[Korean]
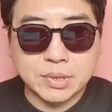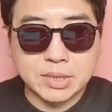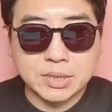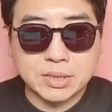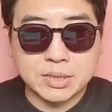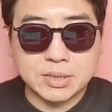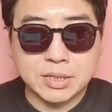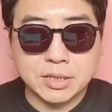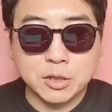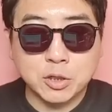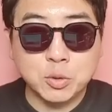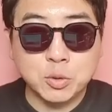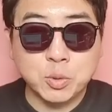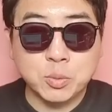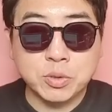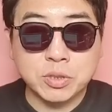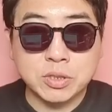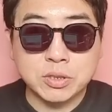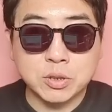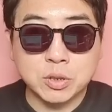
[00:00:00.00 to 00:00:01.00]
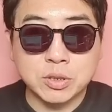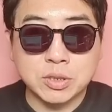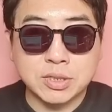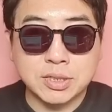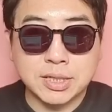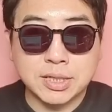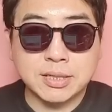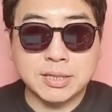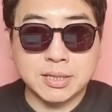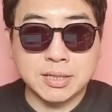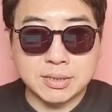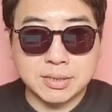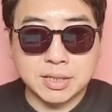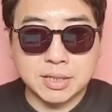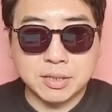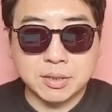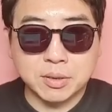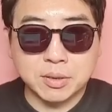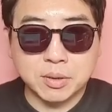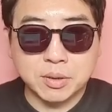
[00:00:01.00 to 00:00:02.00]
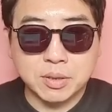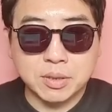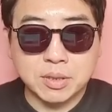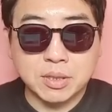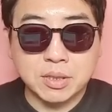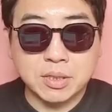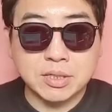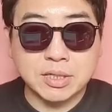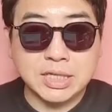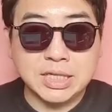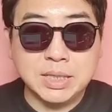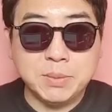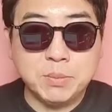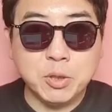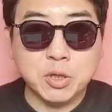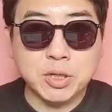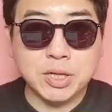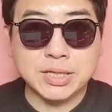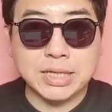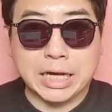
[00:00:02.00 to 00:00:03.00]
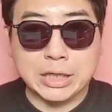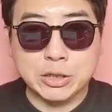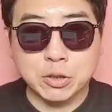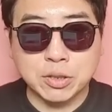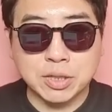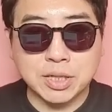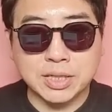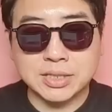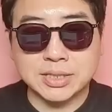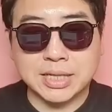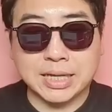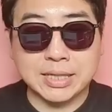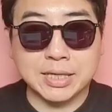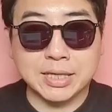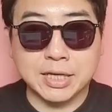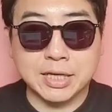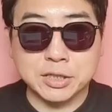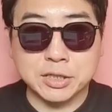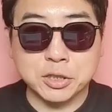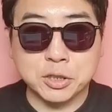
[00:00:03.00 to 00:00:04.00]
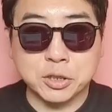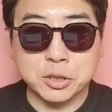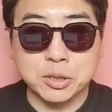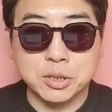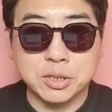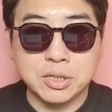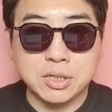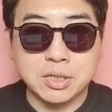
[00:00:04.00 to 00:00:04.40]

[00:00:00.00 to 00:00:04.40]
진짜 이걸 보면은 저는 그게 생각나요. 그 이별의 다섯 가지 단계 있죠.